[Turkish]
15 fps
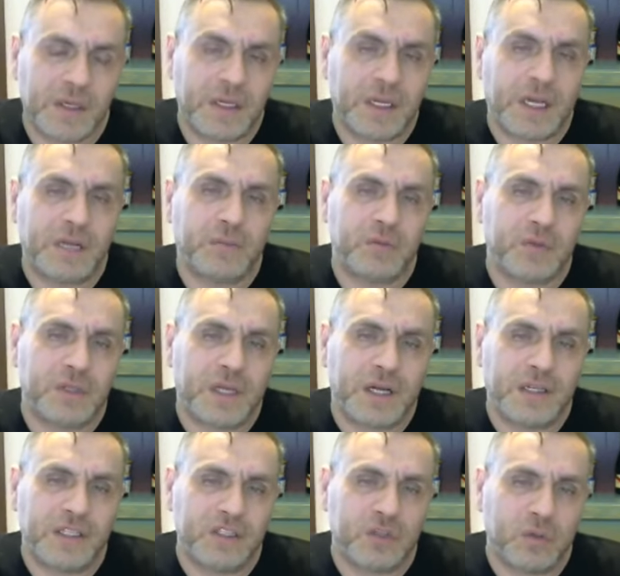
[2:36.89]
Yani bunun
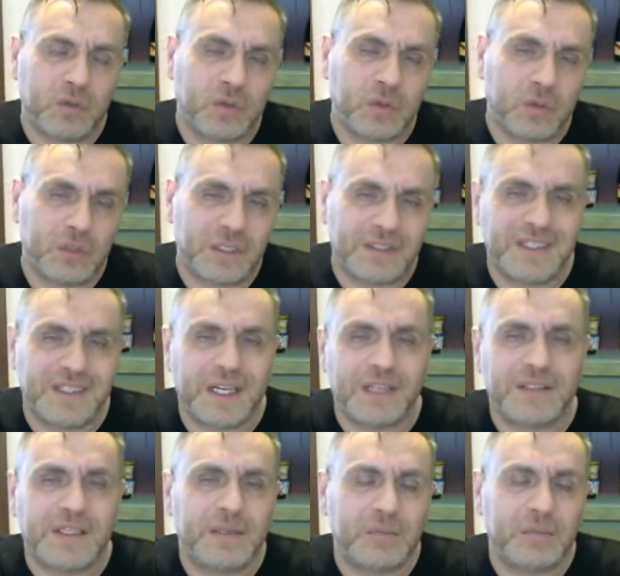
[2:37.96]
kardeşi 14
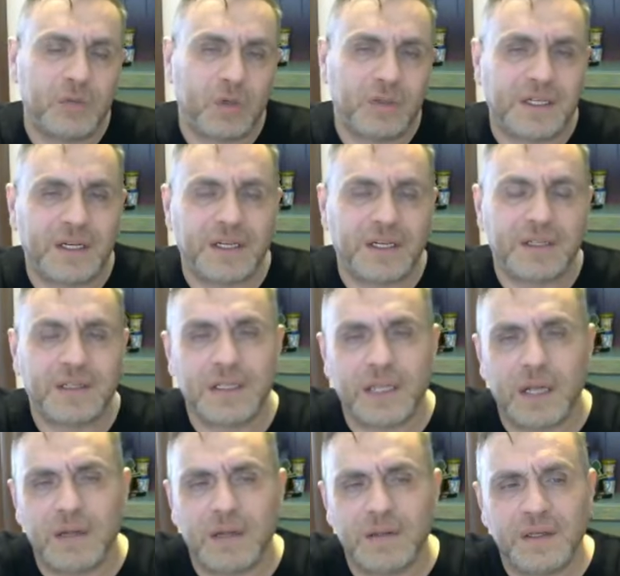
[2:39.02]
Haziran'da 24 Aralık'ta
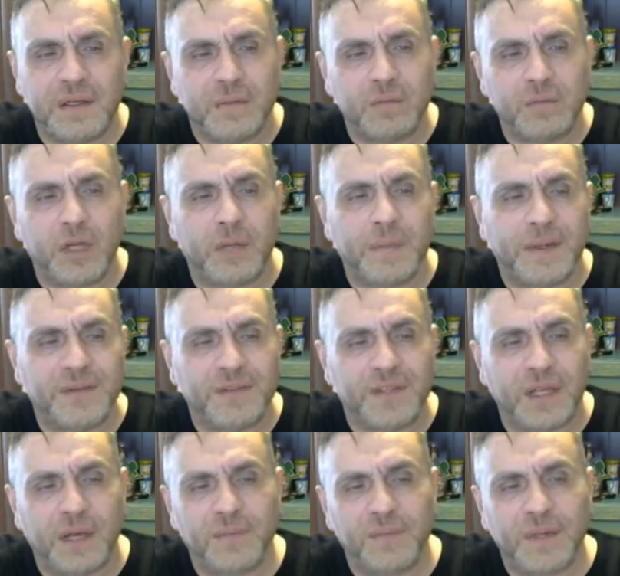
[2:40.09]
da buna
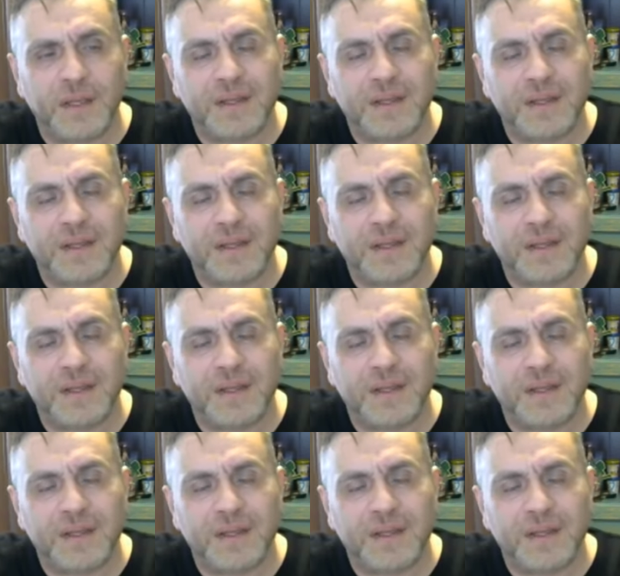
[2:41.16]
benzeyen